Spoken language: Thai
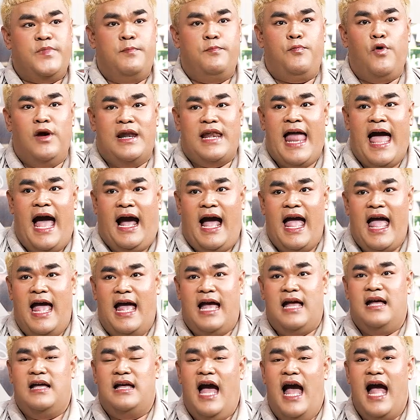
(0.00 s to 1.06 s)
ปวดหลังอ่ะ
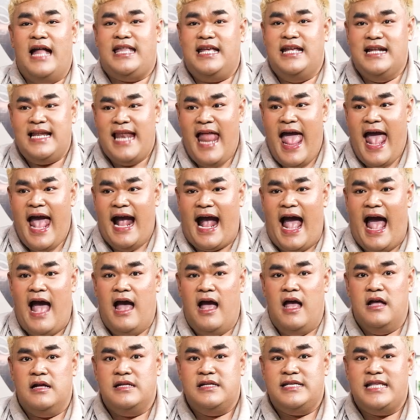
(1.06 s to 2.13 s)
อาทิตย์แรกอ่ะ
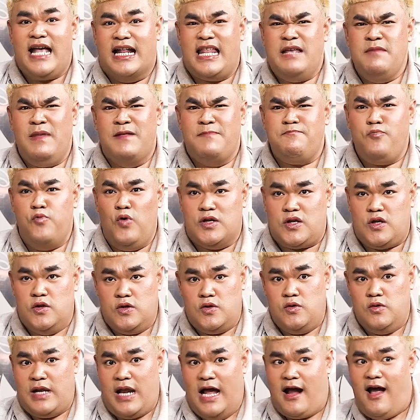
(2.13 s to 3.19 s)
จากที่มันปวด
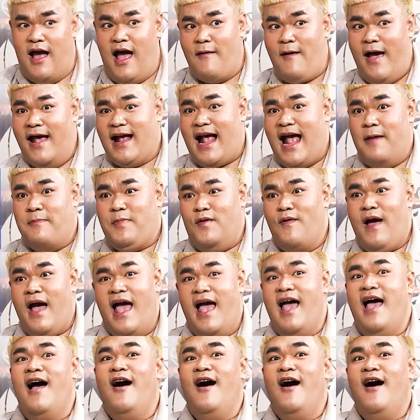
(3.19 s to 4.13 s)
สุดๆอ่ะก็กลายเป็นว่า